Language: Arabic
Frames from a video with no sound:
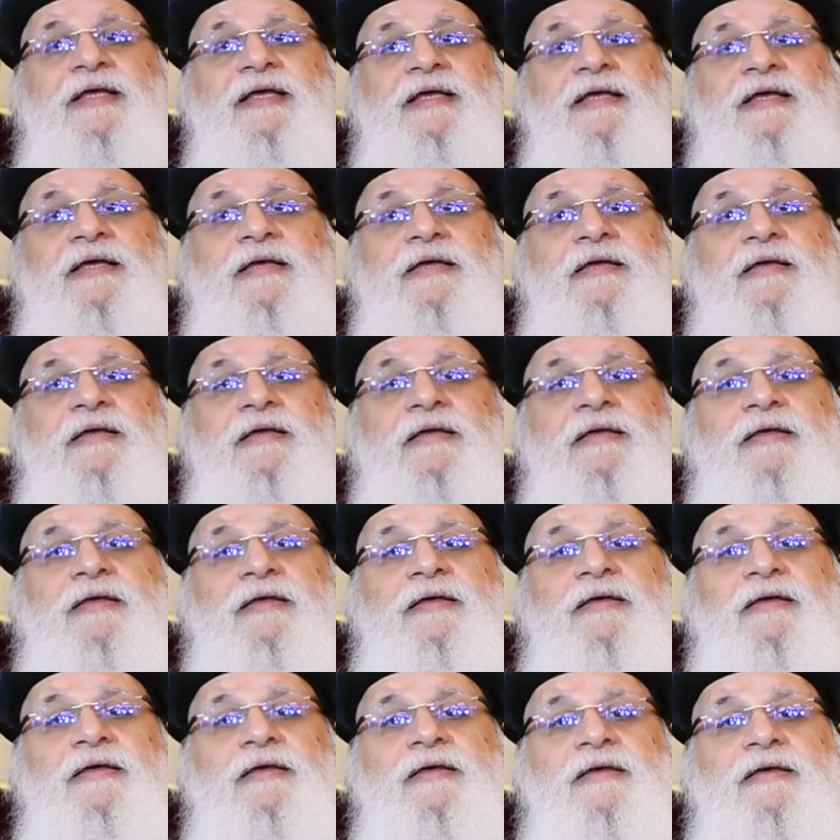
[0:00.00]

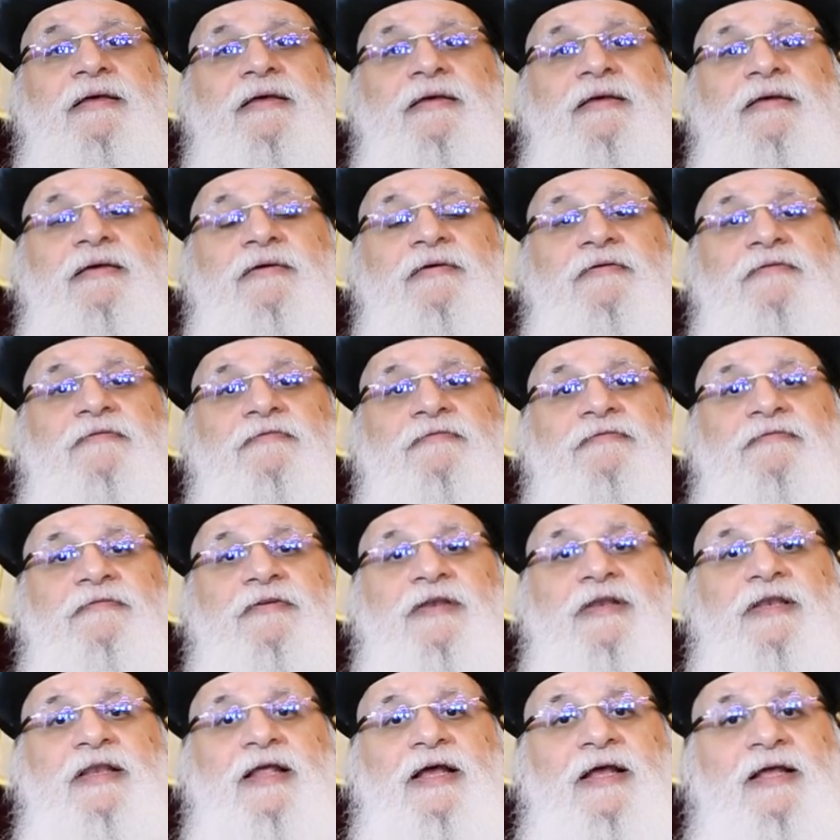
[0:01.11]
آه في
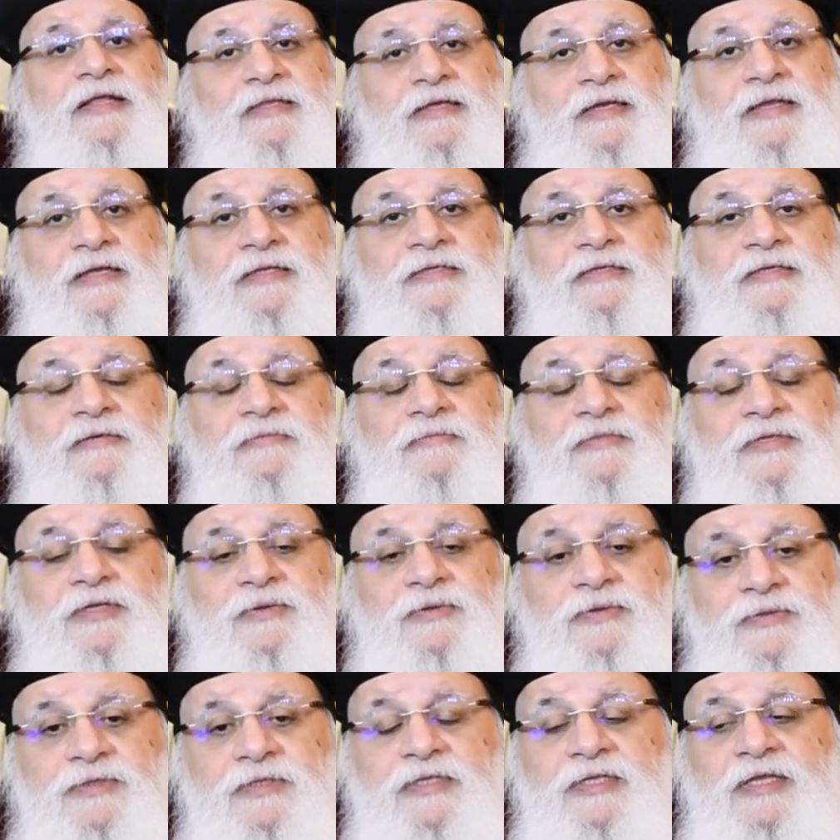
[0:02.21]
العهد القديم
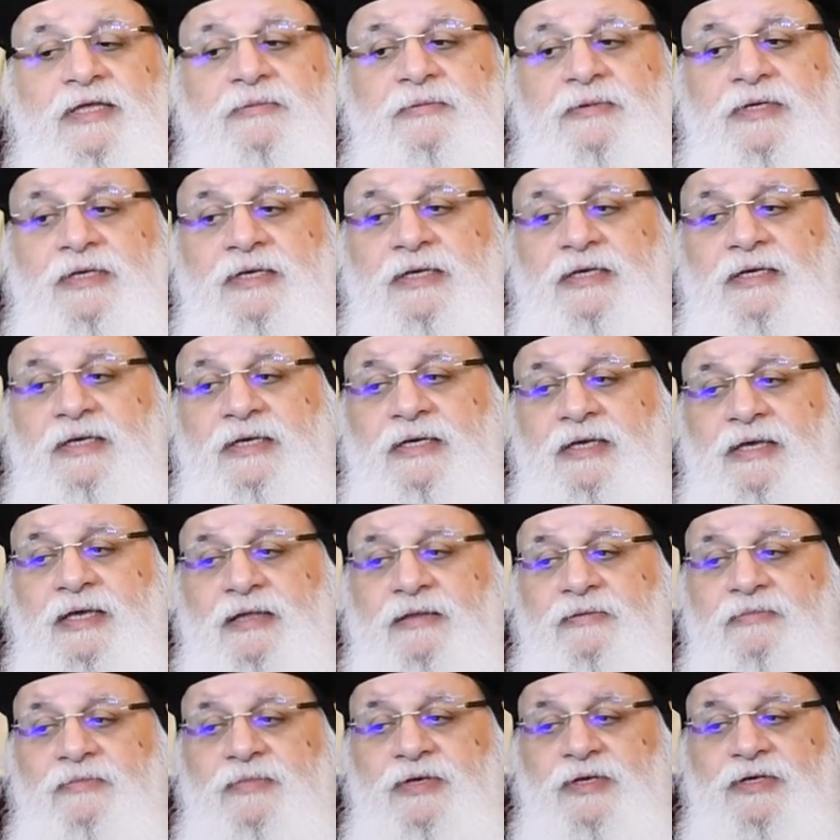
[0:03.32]
داود النبي
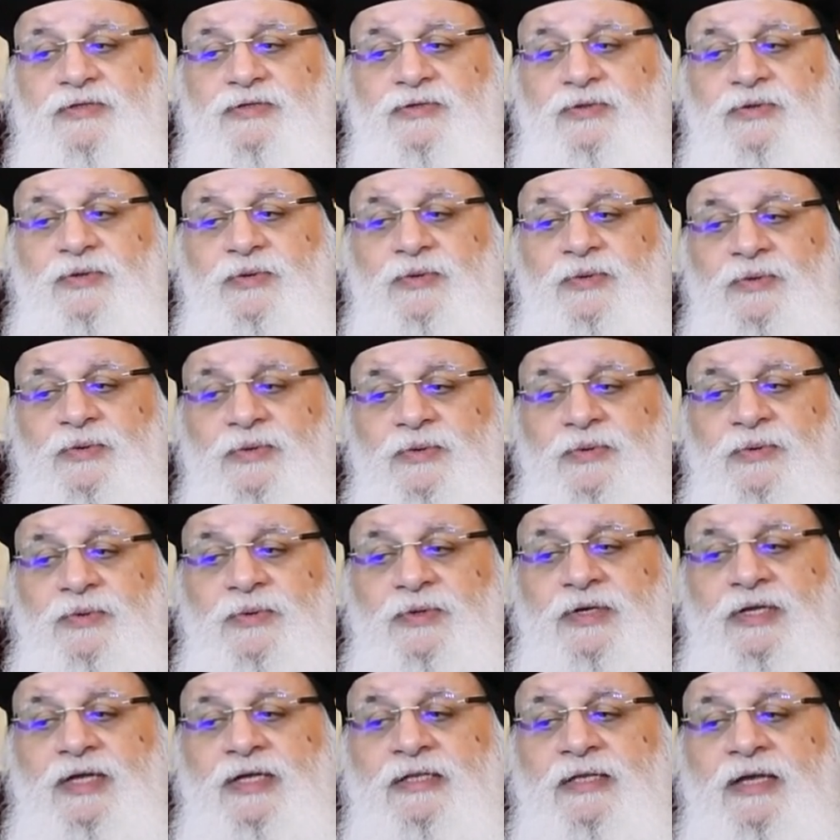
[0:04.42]
كان بيصرخ
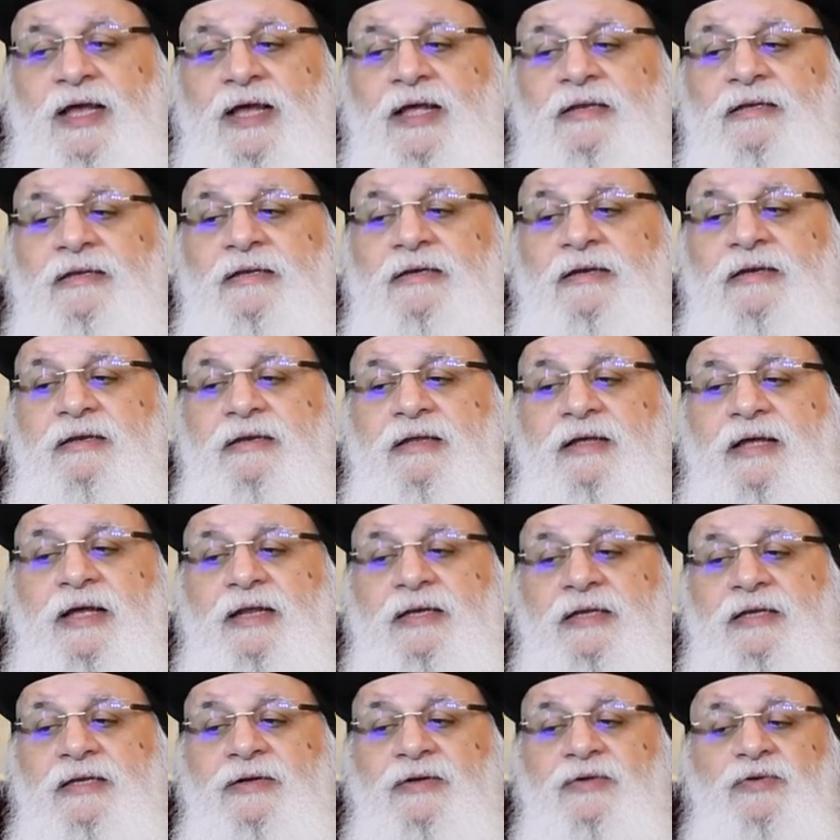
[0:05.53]
ويقول يتحنن الله
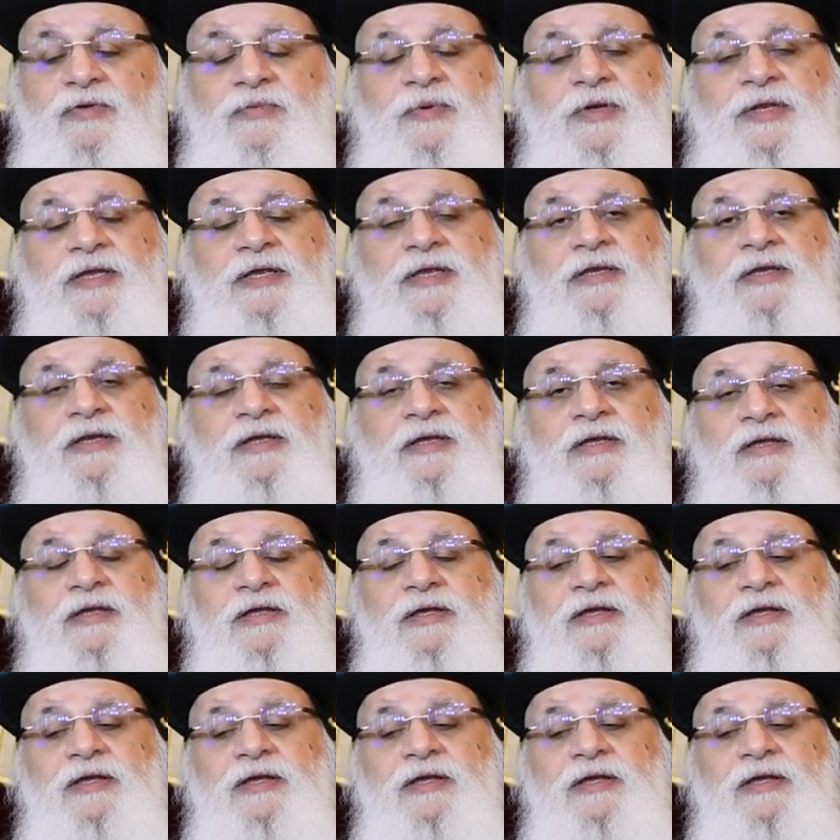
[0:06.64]
علينا ويباركنا